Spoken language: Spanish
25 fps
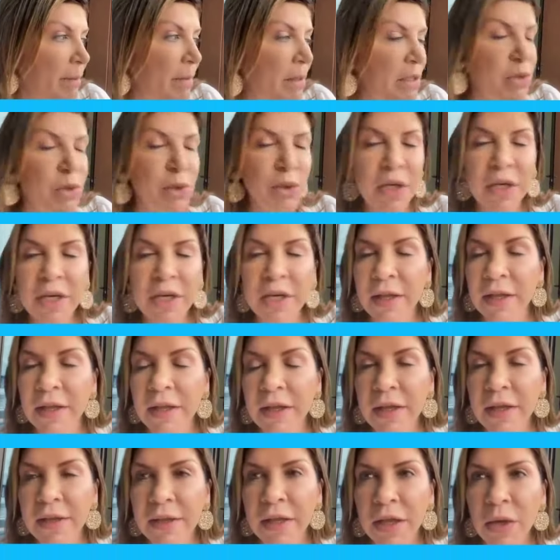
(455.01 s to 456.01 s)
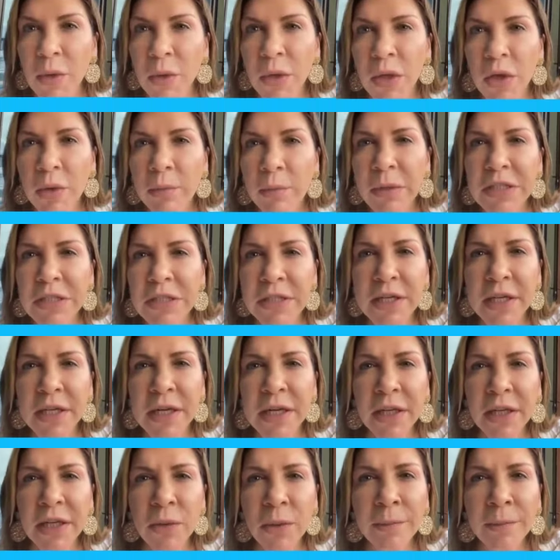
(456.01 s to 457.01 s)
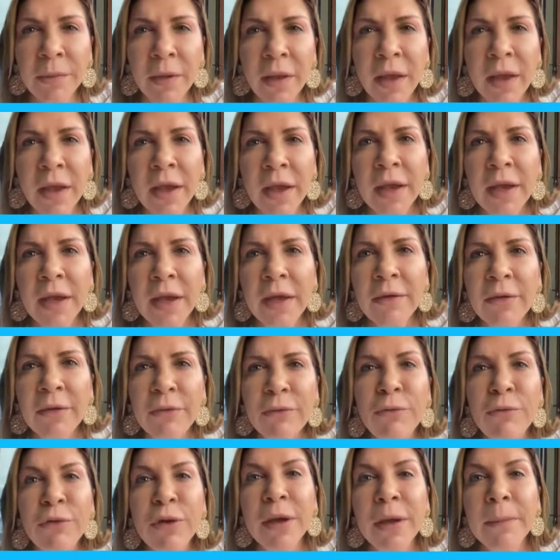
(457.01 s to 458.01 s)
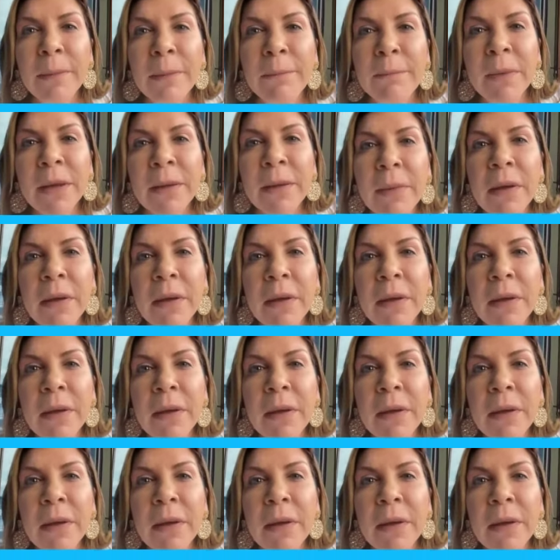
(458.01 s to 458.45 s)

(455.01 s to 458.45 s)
personera del Colegio Bachillerato. Fui